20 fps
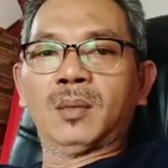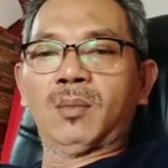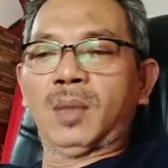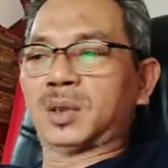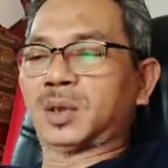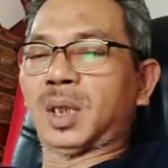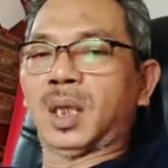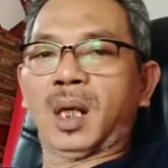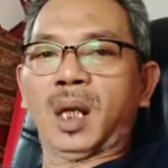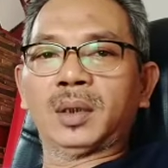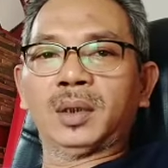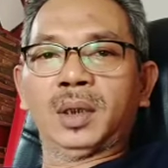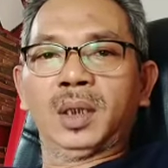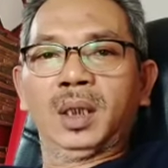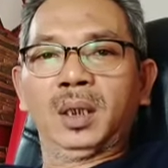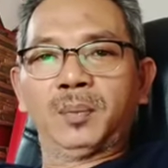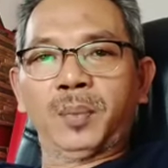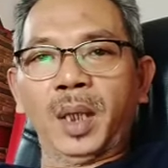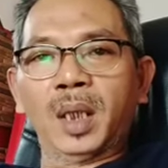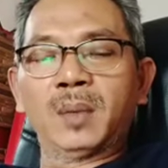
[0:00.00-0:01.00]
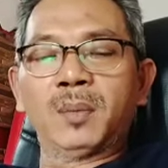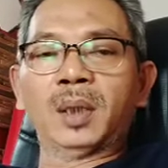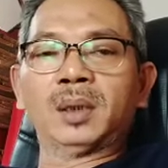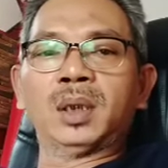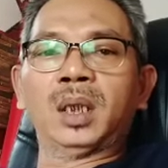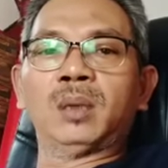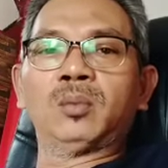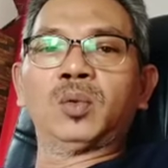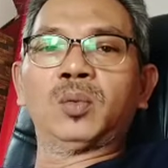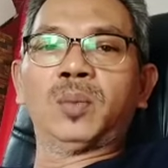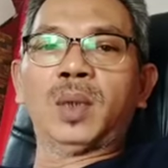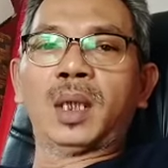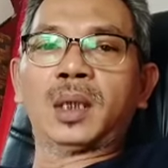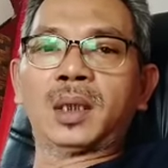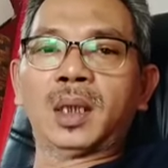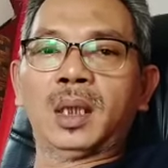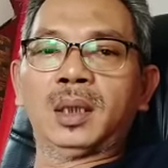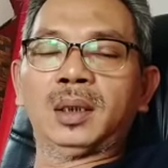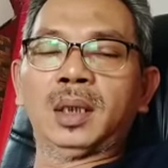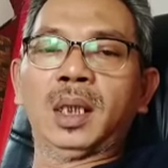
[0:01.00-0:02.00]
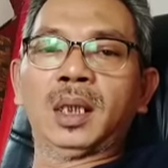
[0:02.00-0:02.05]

Masyarakat ingin BNPT dibubarkan.